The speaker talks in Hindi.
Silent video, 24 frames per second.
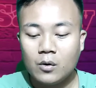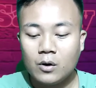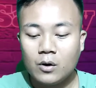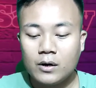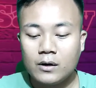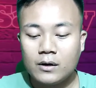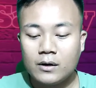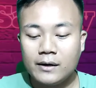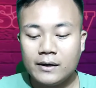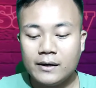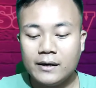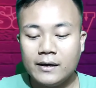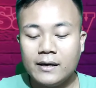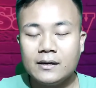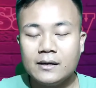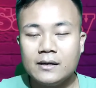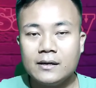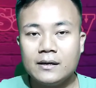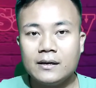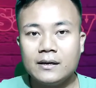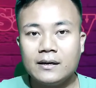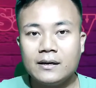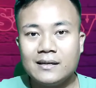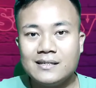और
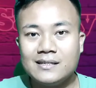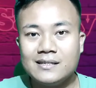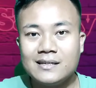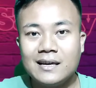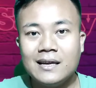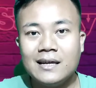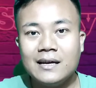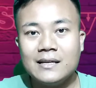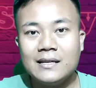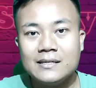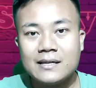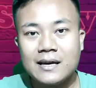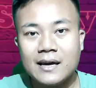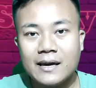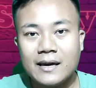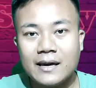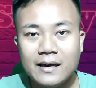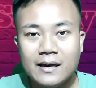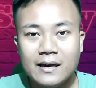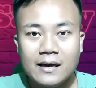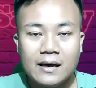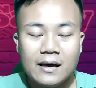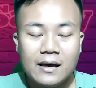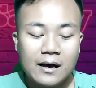ये किसके लिए अच्छा
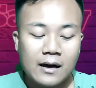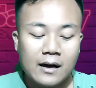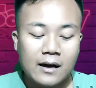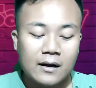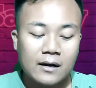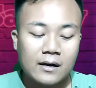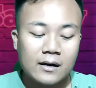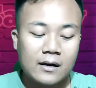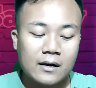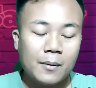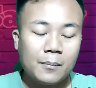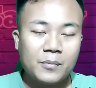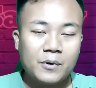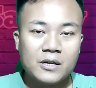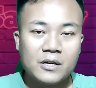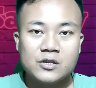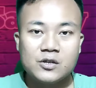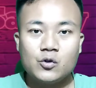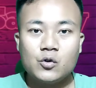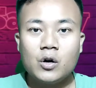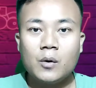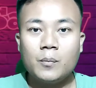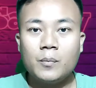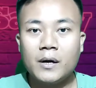है अगर आप
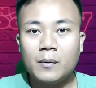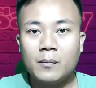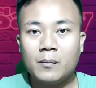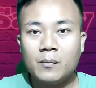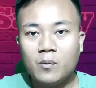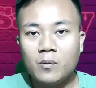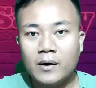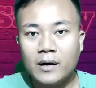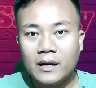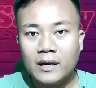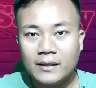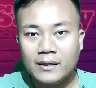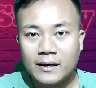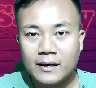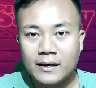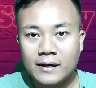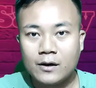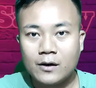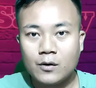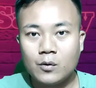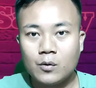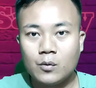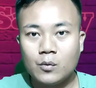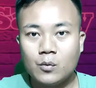किसी को अपना मोबाइल
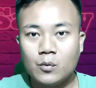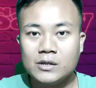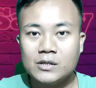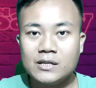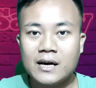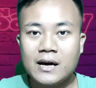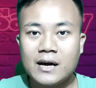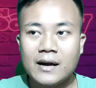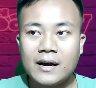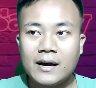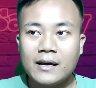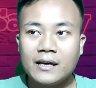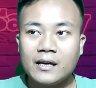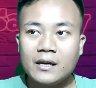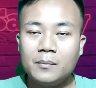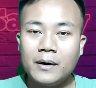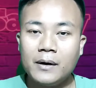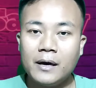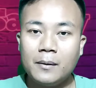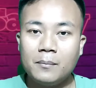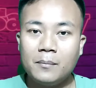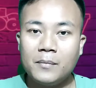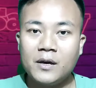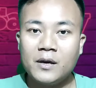दे रहे हो वो चाह रहा है
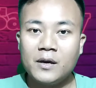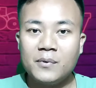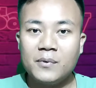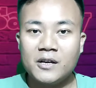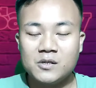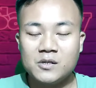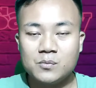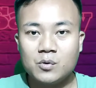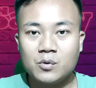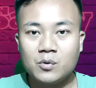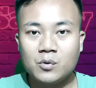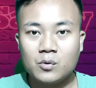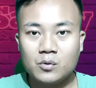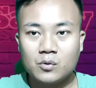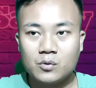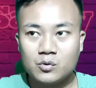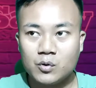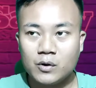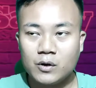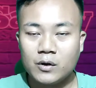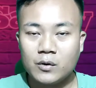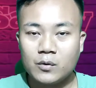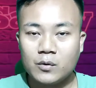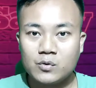कि भाई मैं फेसबुक
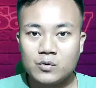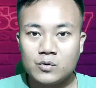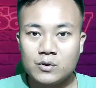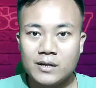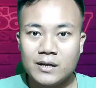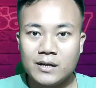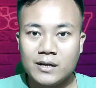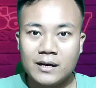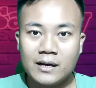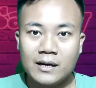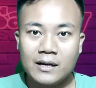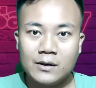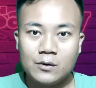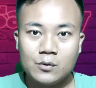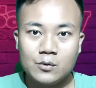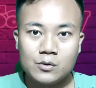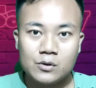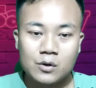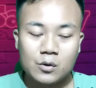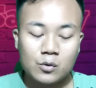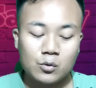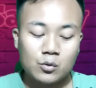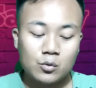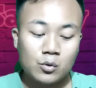जो है कुछ देर के लिए
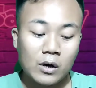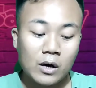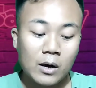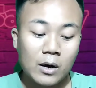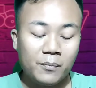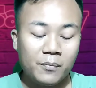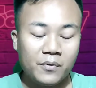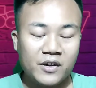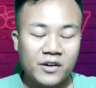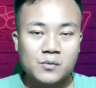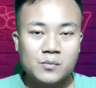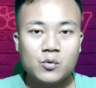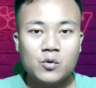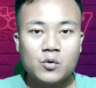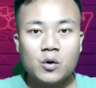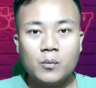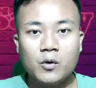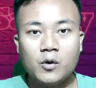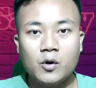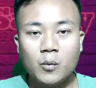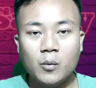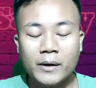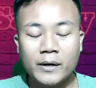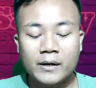यूज करूँ तो आप फेसबुक
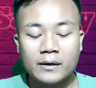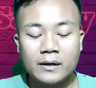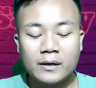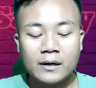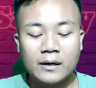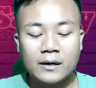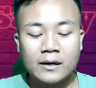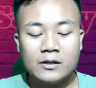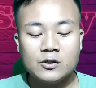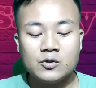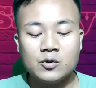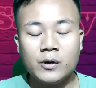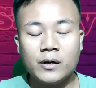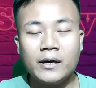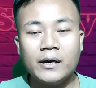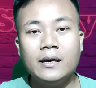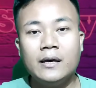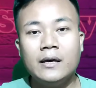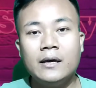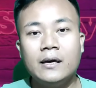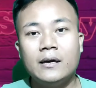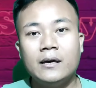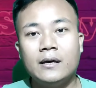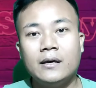को भी ओपन करके जो
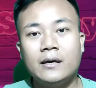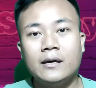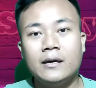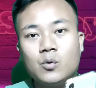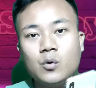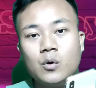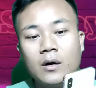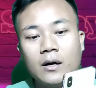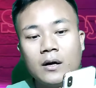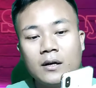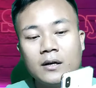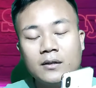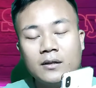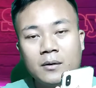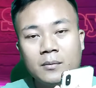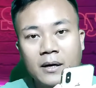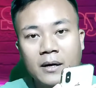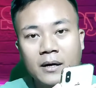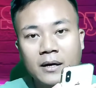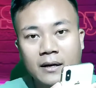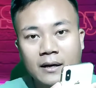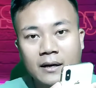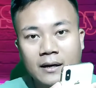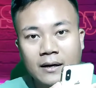है इसको अगर
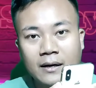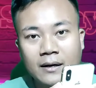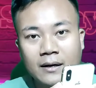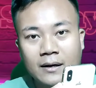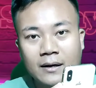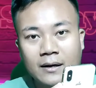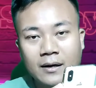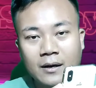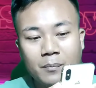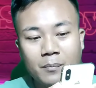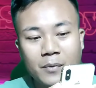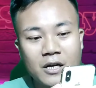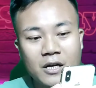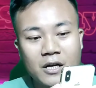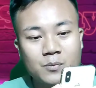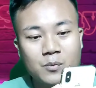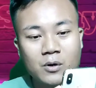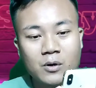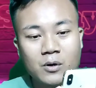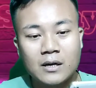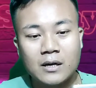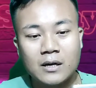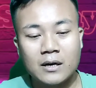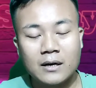तीन बार क्लिक करके
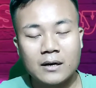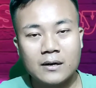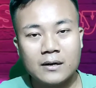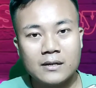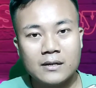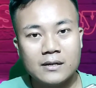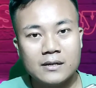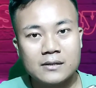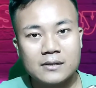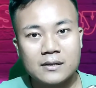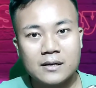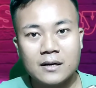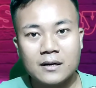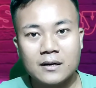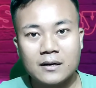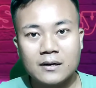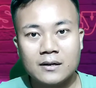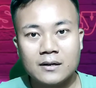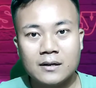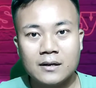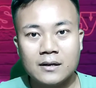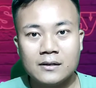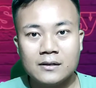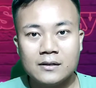पासपोर्ट डालकर
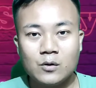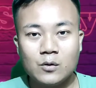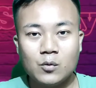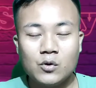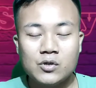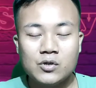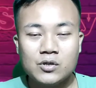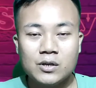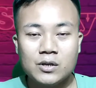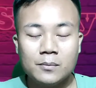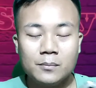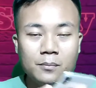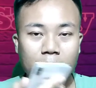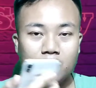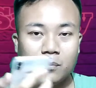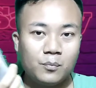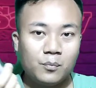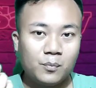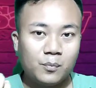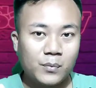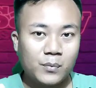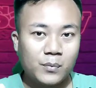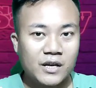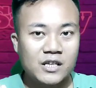स्टार्ट कर देने से वो सिर्फ
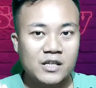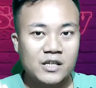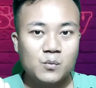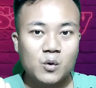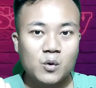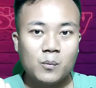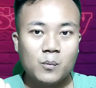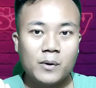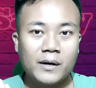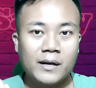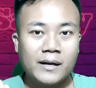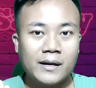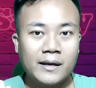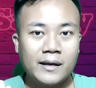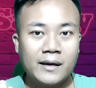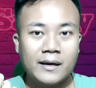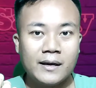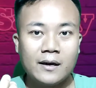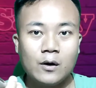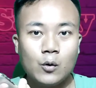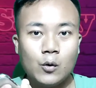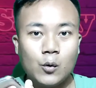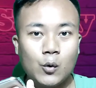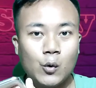फेसबुक पर ही
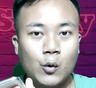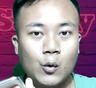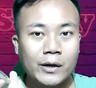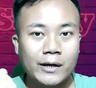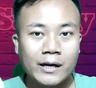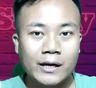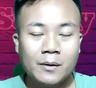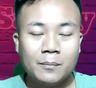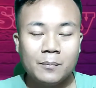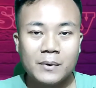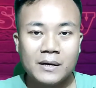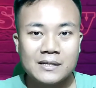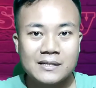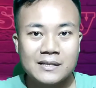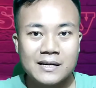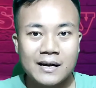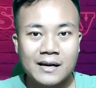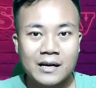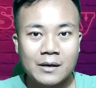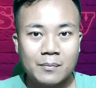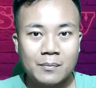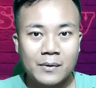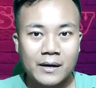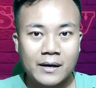रहेगा और कहीं पर
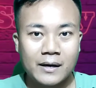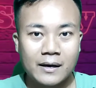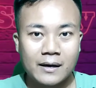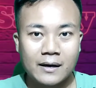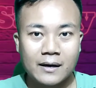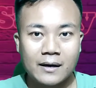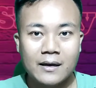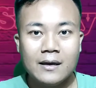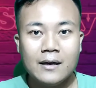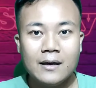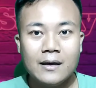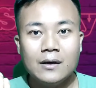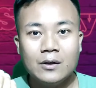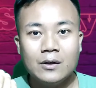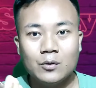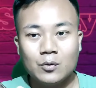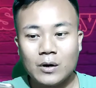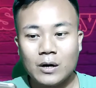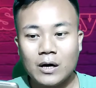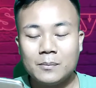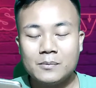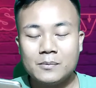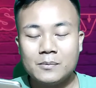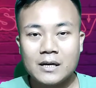जा नहीं पाएगा
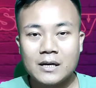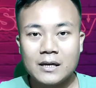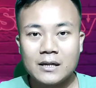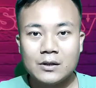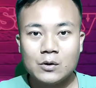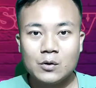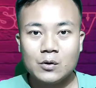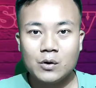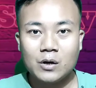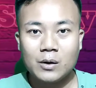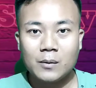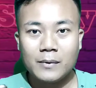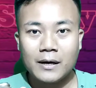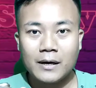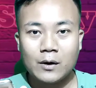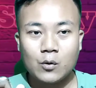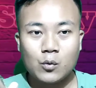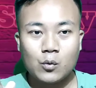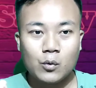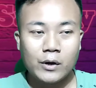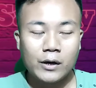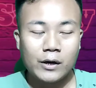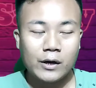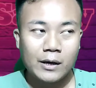तो आप चाहते हो कि
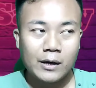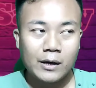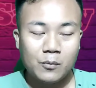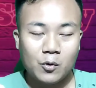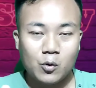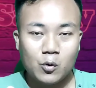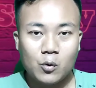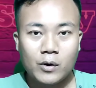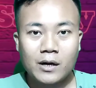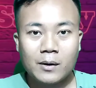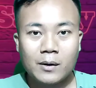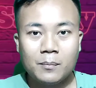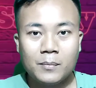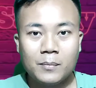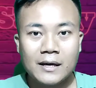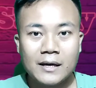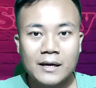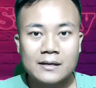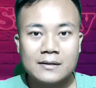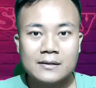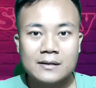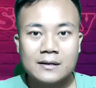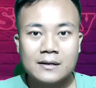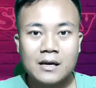भाई कोई और
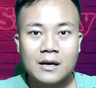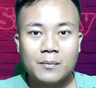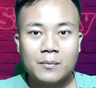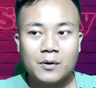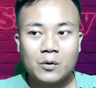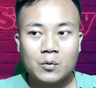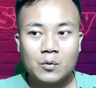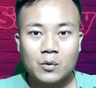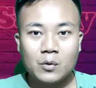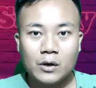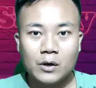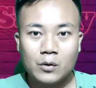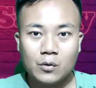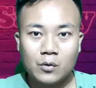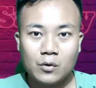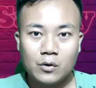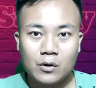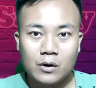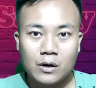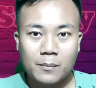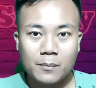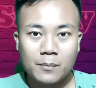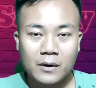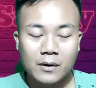एप्लीकेशन या फिर कोई
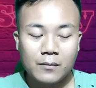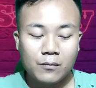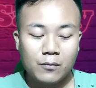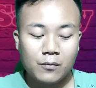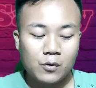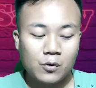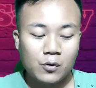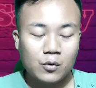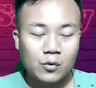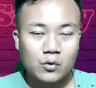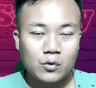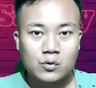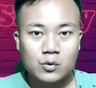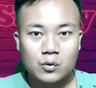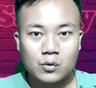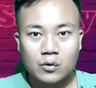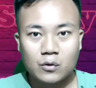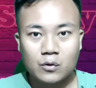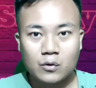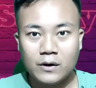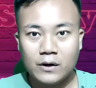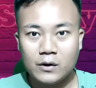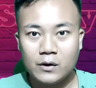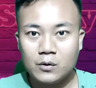और आपका फोटो
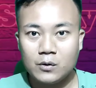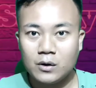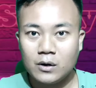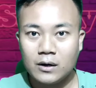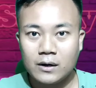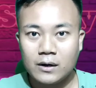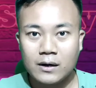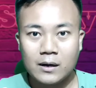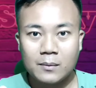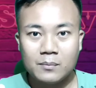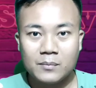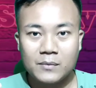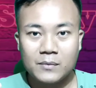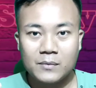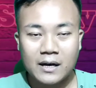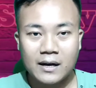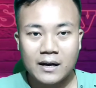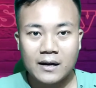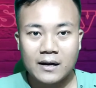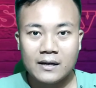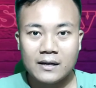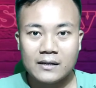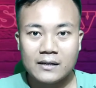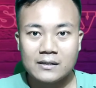शोटो वीडियो अगर आप
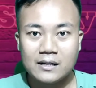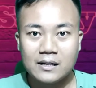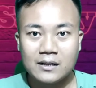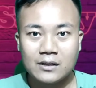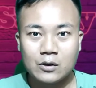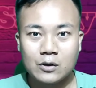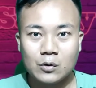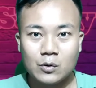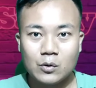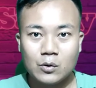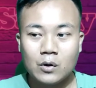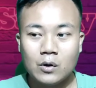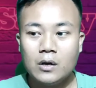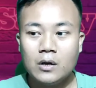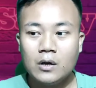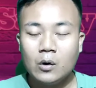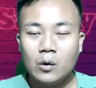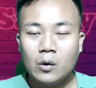दिखाना नहीं चाहते हो